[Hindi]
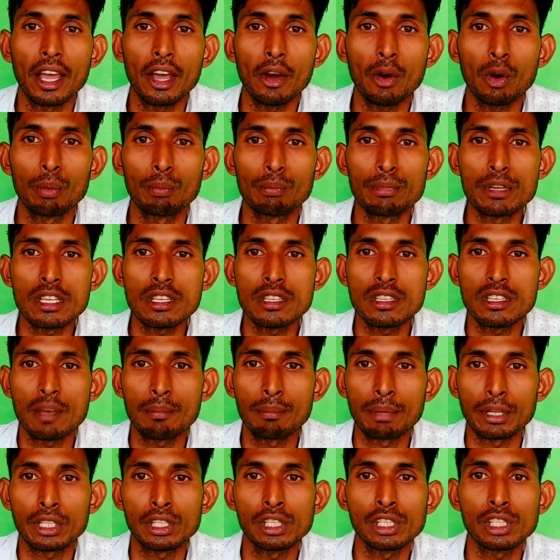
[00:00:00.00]
है और 20 से
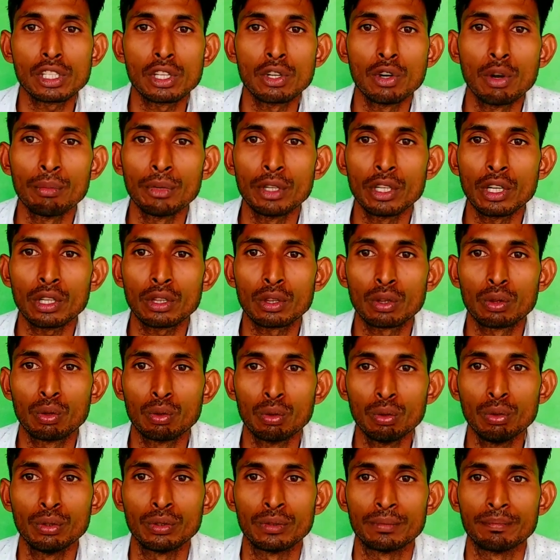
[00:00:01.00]
25 किलोमीटर
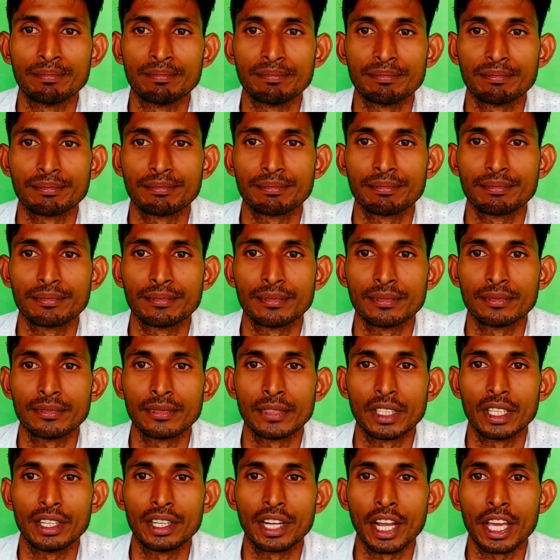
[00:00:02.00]
दूर
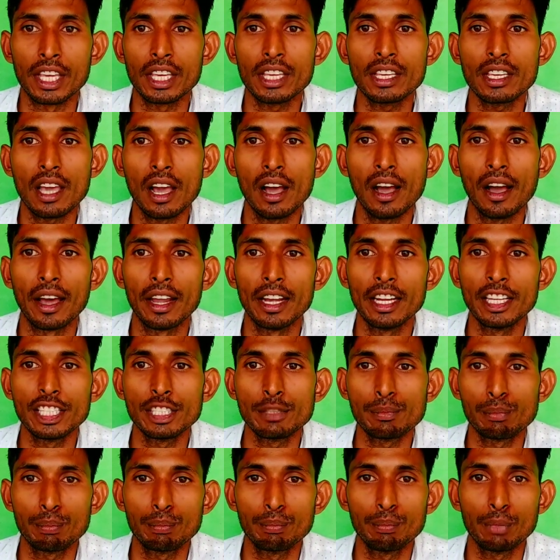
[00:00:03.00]
दही या
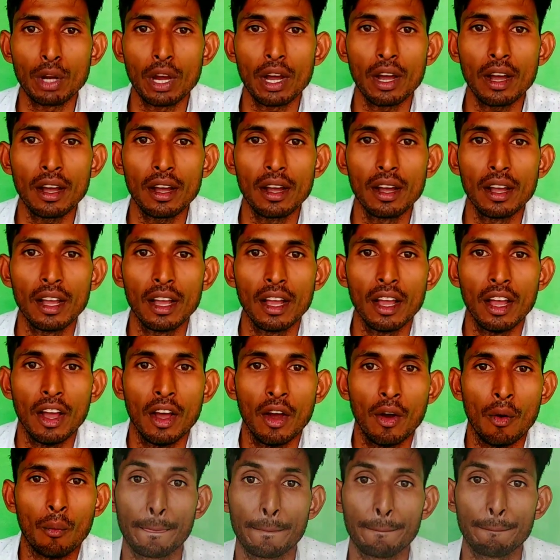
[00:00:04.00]
अलीपुरा
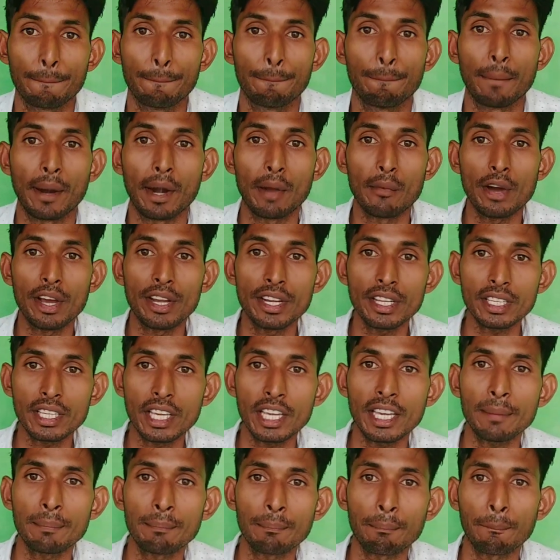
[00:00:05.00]
बड़वानी
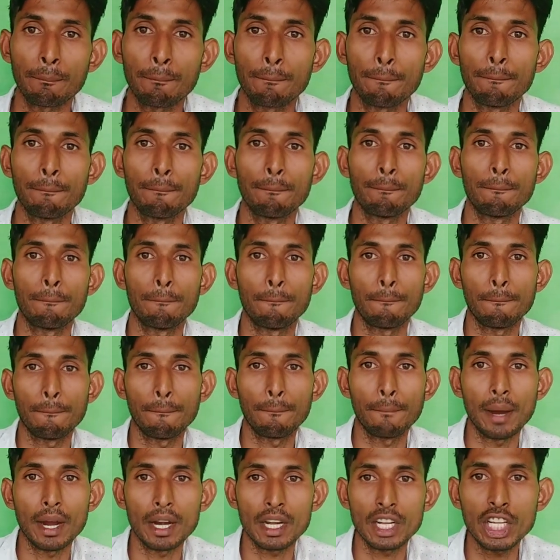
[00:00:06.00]
के
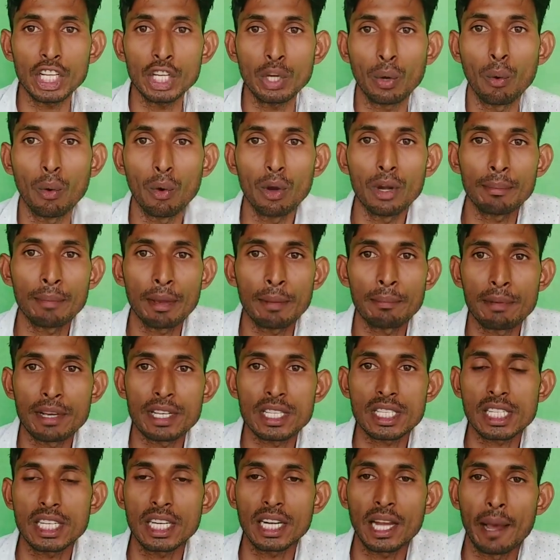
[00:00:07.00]
पार्टी हॉल में
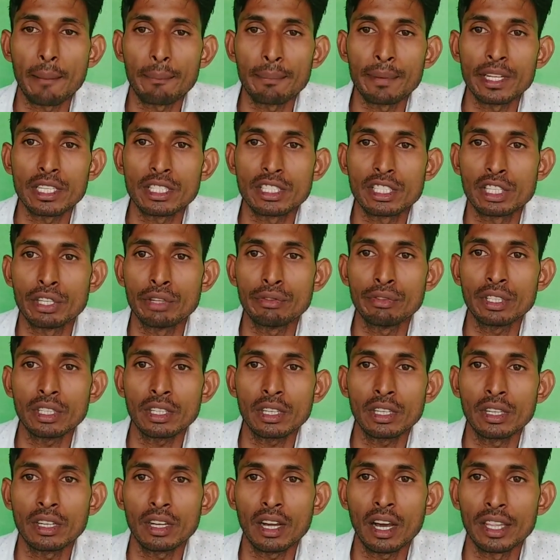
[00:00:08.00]
बेचकर अपने जीवन
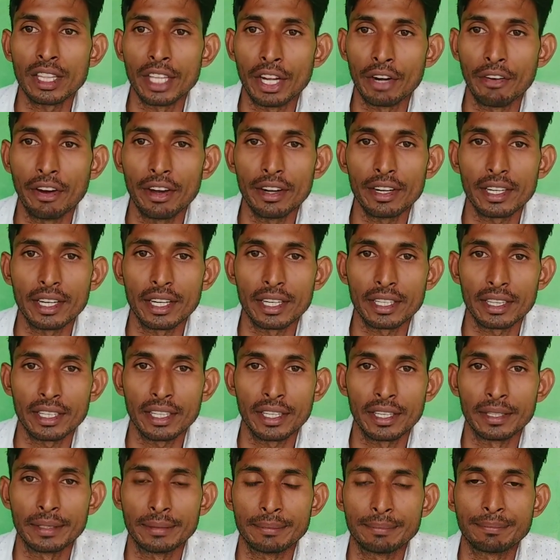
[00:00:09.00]
का निर्माण
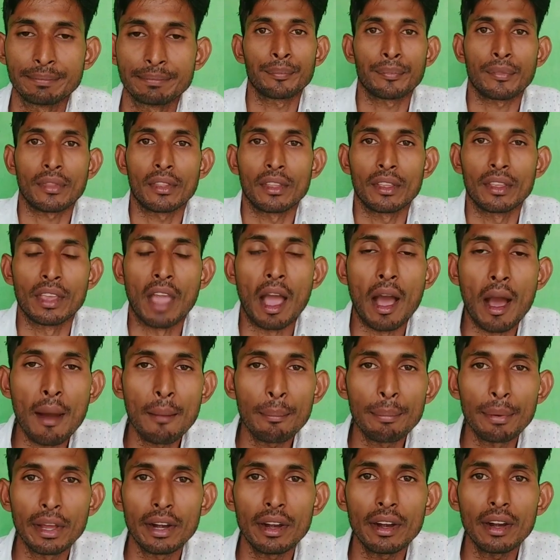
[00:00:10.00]
करते हैं
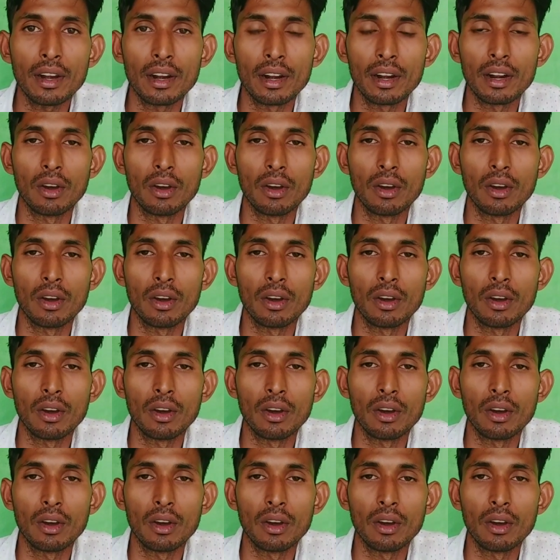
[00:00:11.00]
यहां पर